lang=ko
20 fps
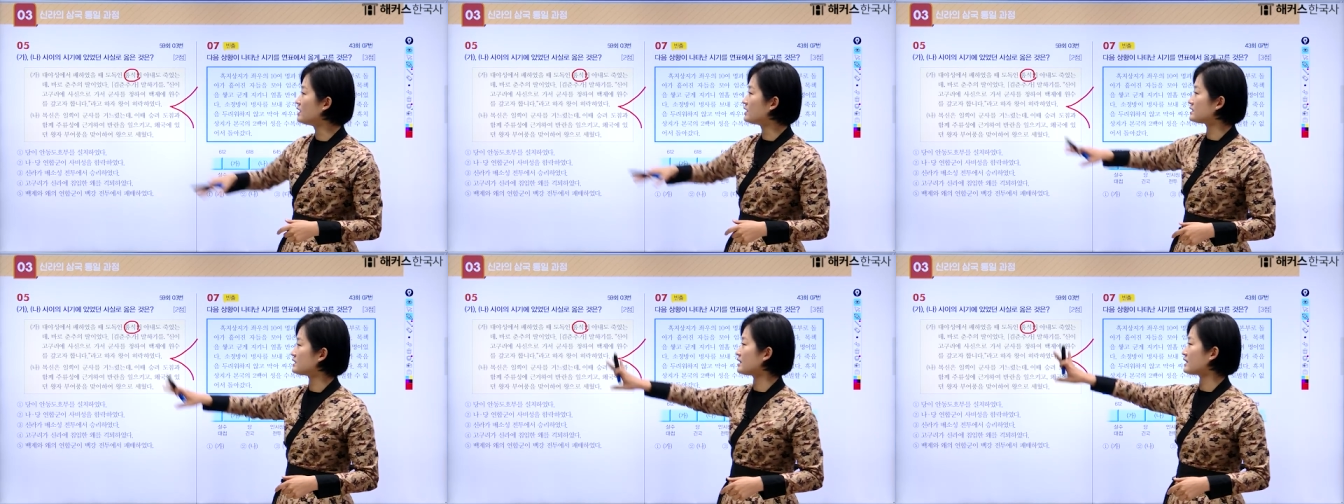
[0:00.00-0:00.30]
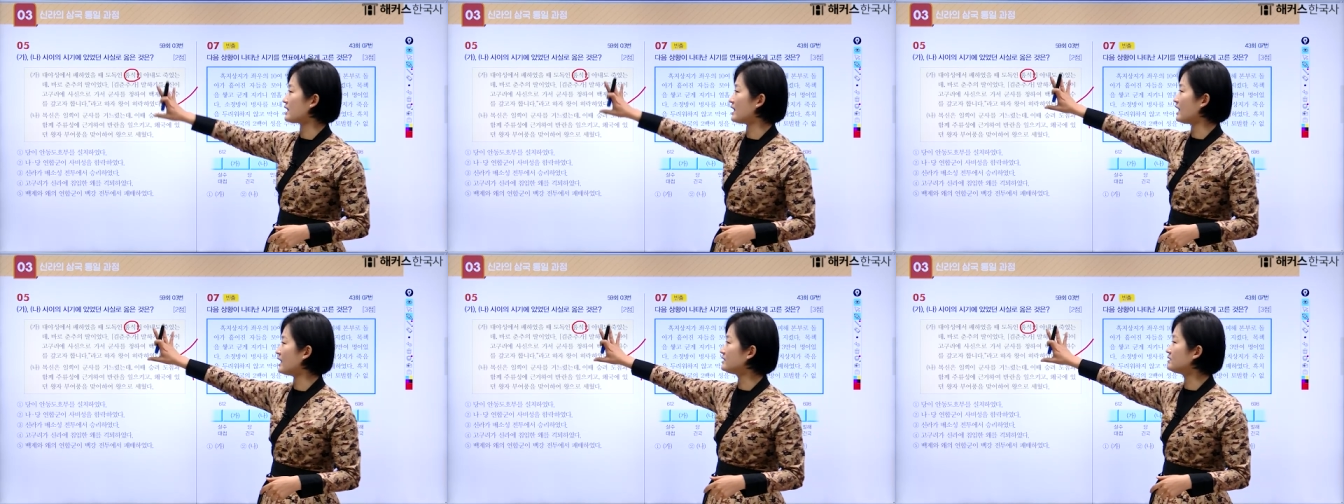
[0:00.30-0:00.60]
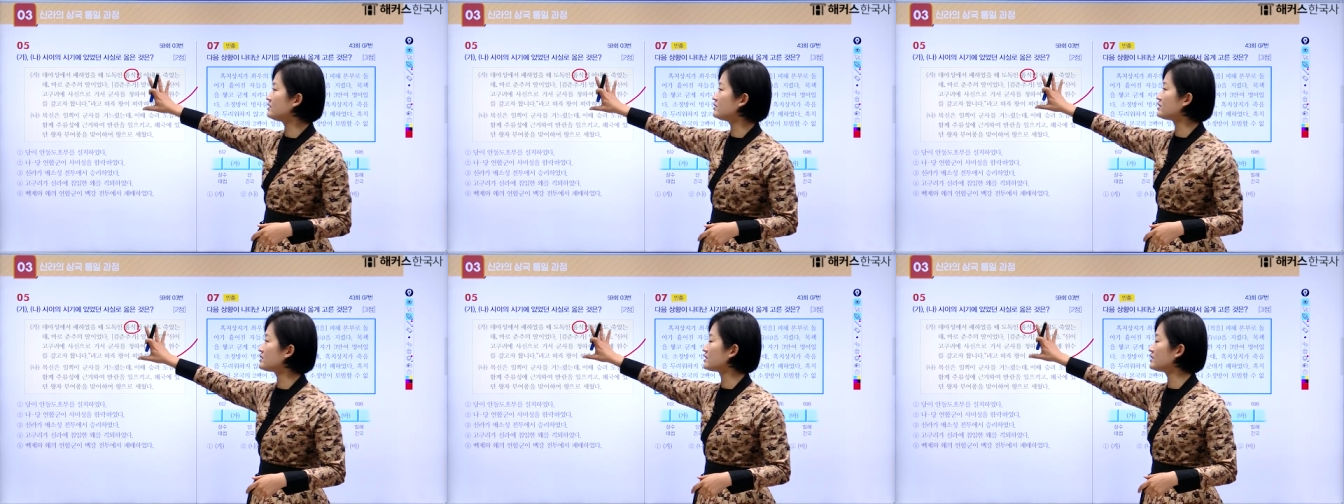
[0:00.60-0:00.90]
자,
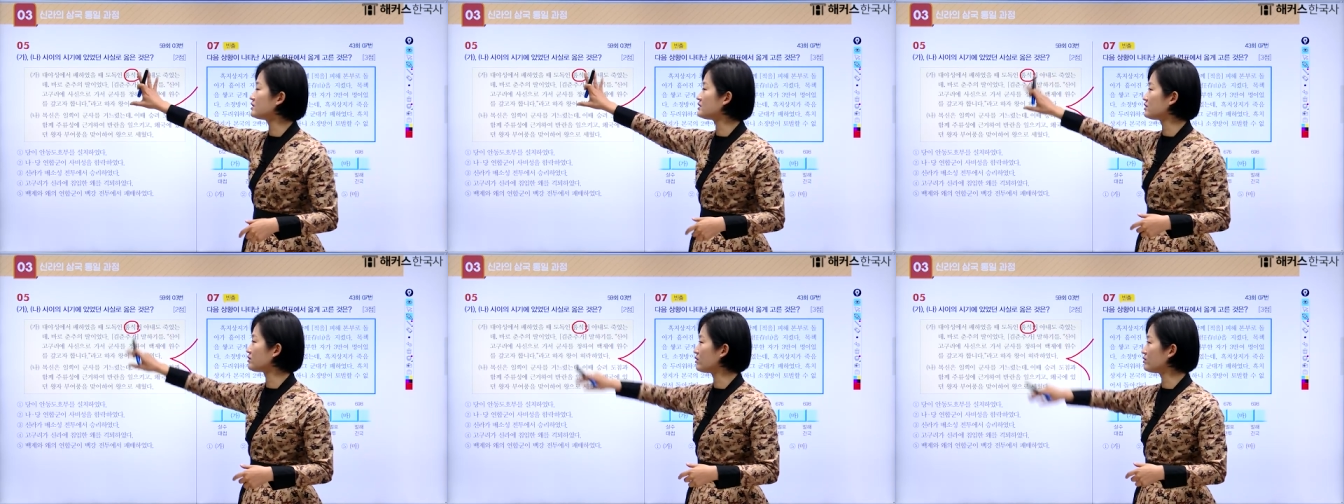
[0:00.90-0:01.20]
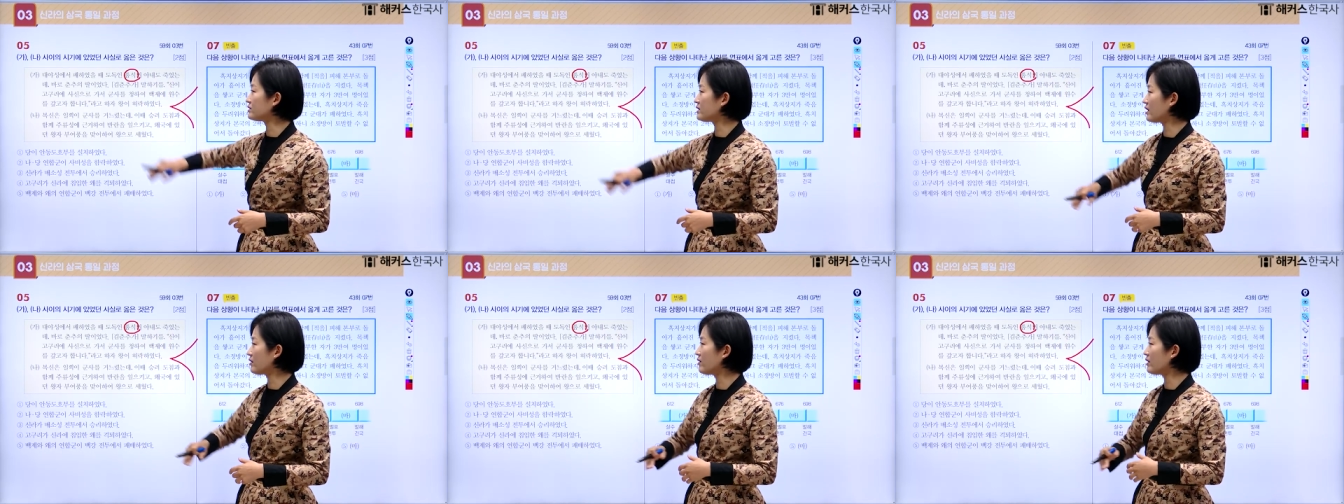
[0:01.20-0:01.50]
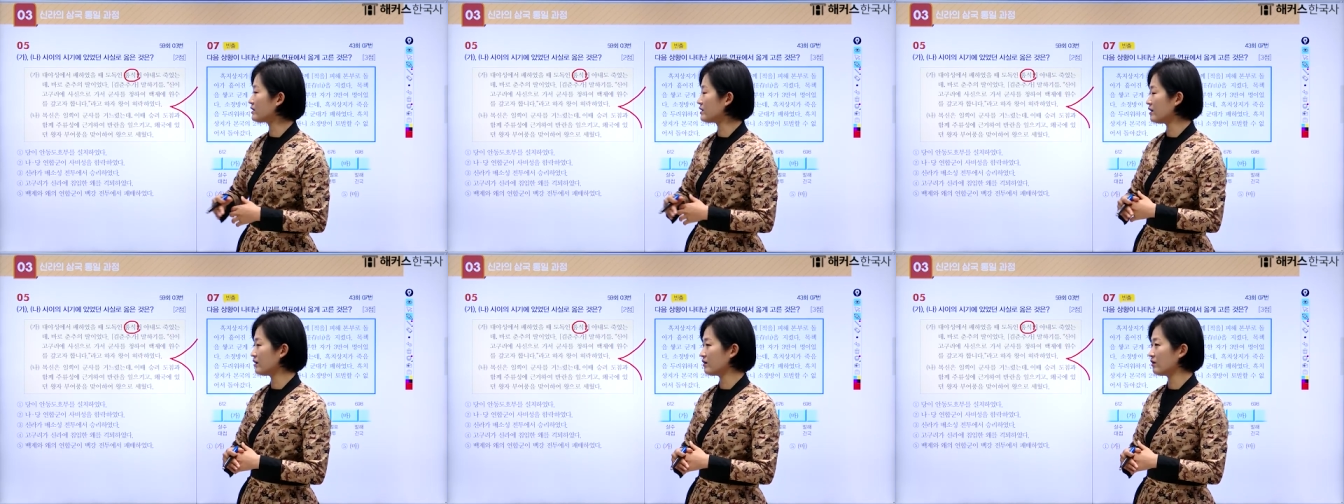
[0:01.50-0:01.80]
가는 지금 그런
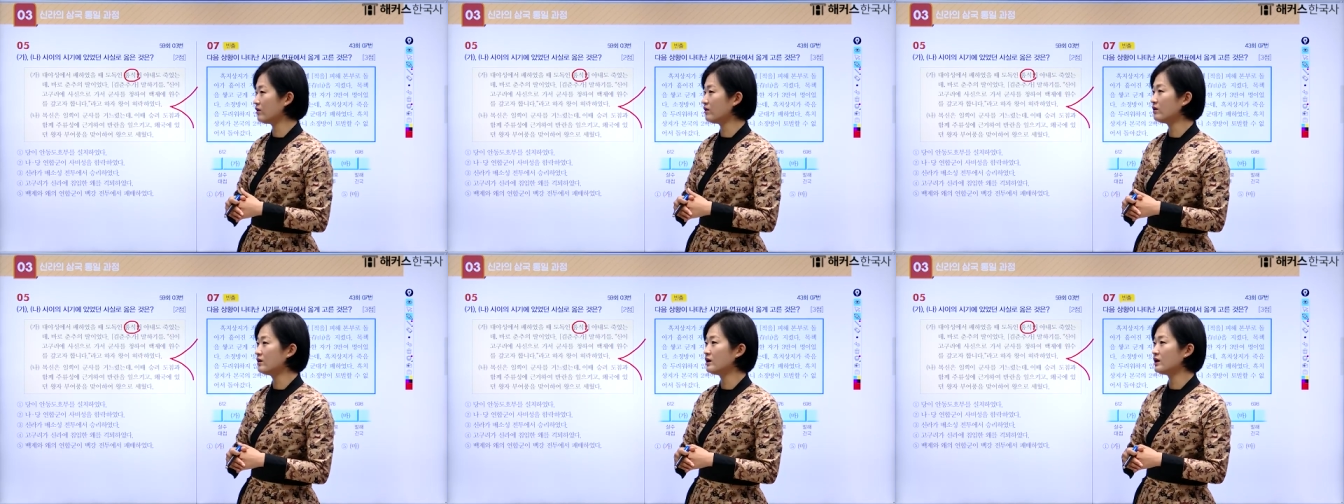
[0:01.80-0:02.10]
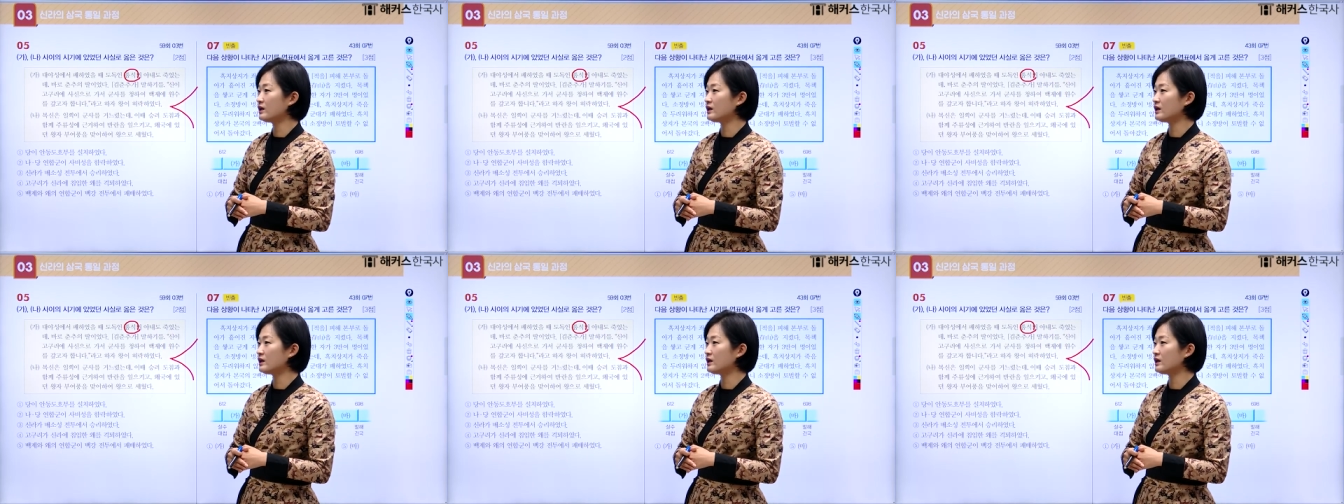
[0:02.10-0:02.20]
상황이에요.